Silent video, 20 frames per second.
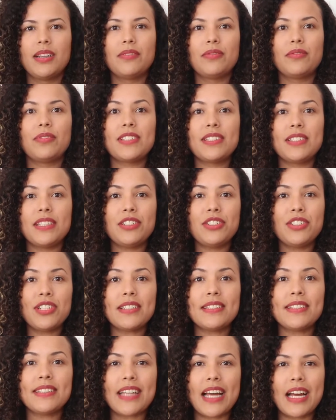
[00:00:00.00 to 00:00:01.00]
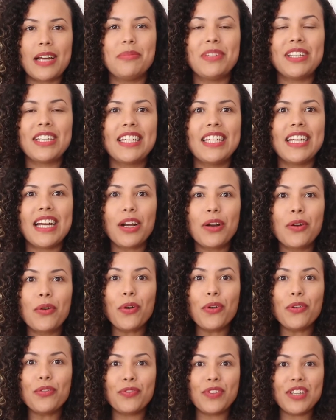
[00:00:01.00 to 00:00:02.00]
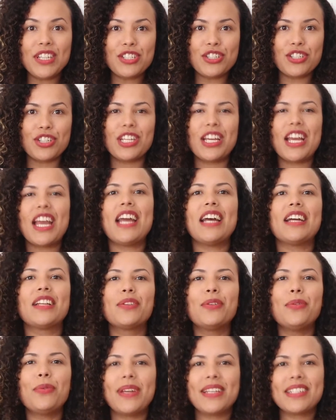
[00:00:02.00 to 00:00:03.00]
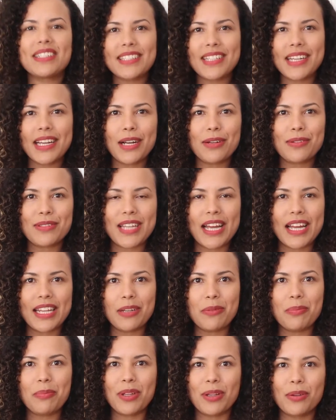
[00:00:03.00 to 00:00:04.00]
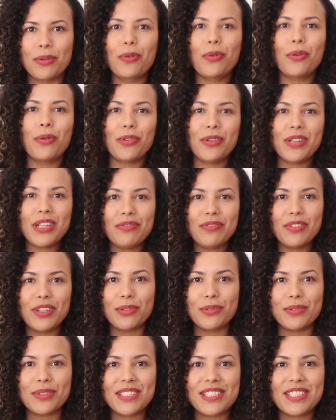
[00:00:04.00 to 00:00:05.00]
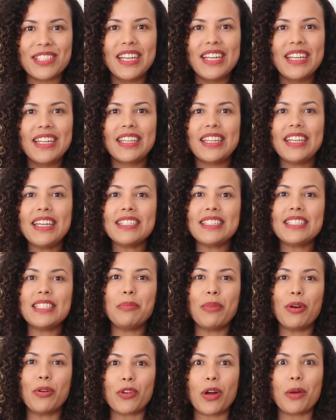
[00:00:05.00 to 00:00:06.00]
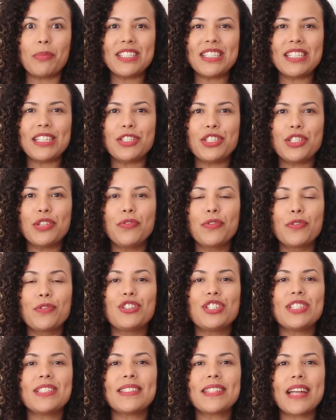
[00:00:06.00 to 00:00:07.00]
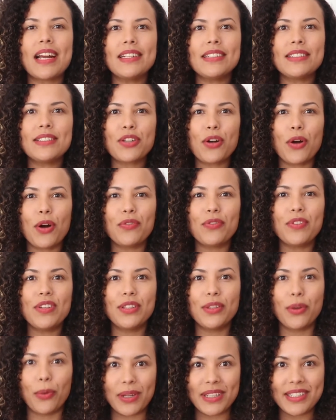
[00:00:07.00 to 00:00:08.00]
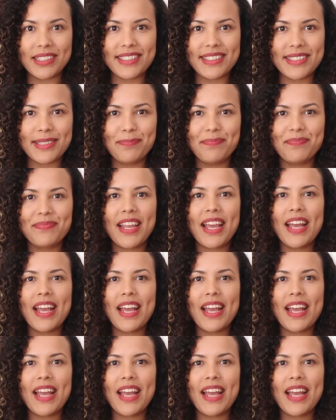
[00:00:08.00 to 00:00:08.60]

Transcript: Você já sabe que a Covid é a doença causada pelo coronavírus, que recebeu o nome científico de SARS-CoV-2.